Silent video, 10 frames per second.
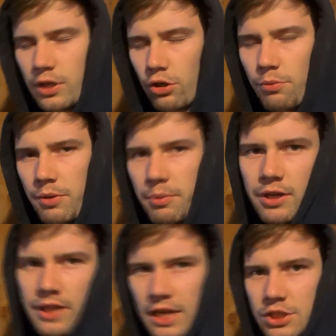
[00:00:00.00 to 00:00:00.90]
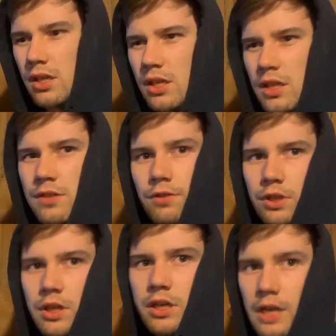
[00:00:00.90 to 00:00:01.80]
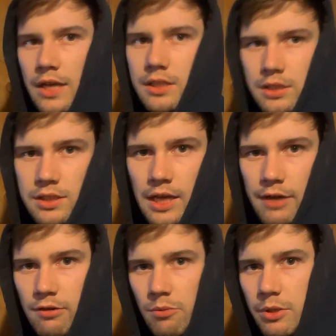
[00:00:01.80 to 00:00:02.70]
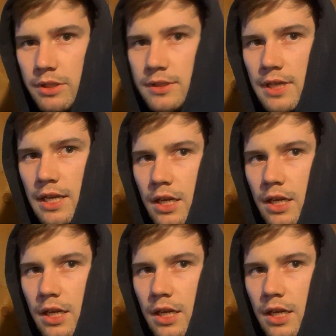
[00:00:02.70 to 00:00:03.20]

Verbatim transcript: коробки передач и дверные карты старого образца.